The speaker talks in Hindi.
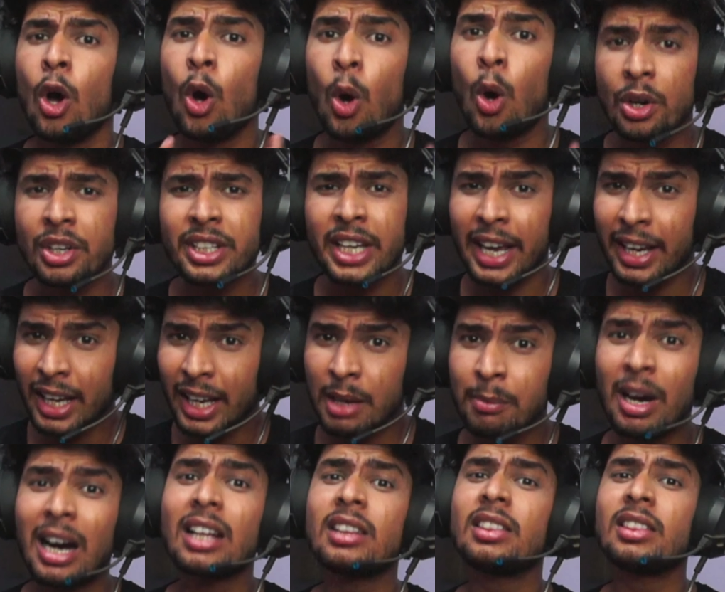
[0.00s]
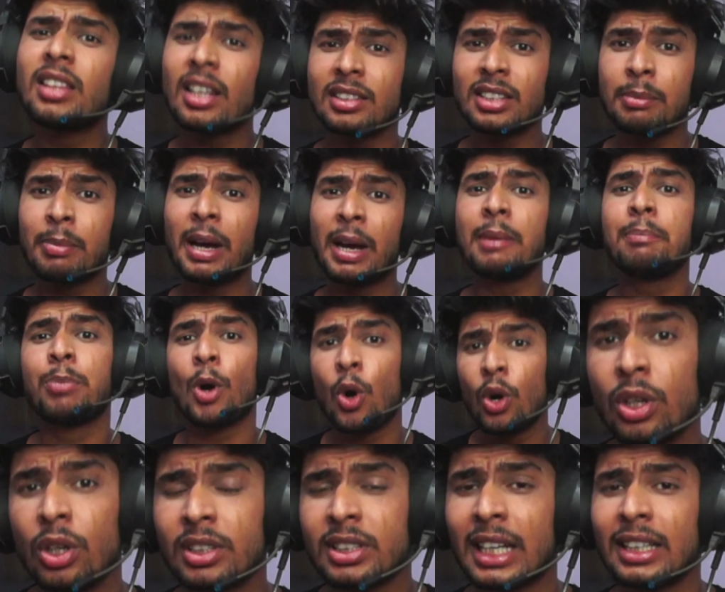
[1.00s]
और ये गेम अंदर से भाई
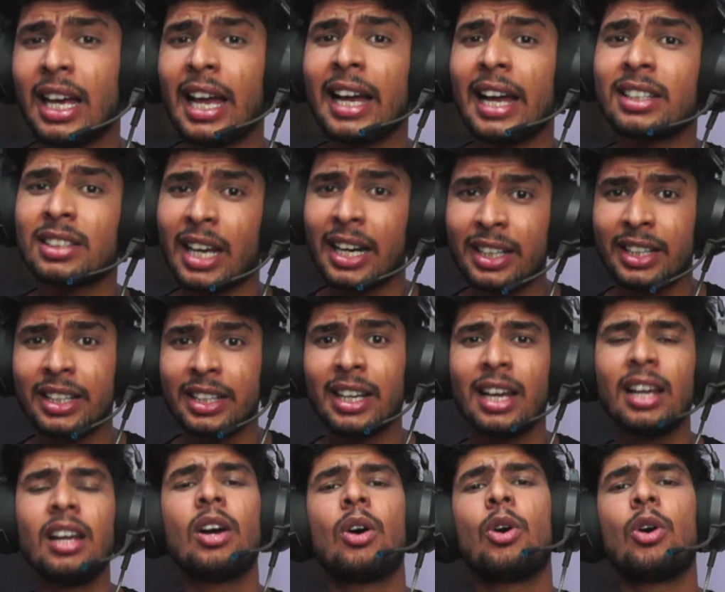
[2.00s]
बहुत ज्यादा एक्साइटिंग है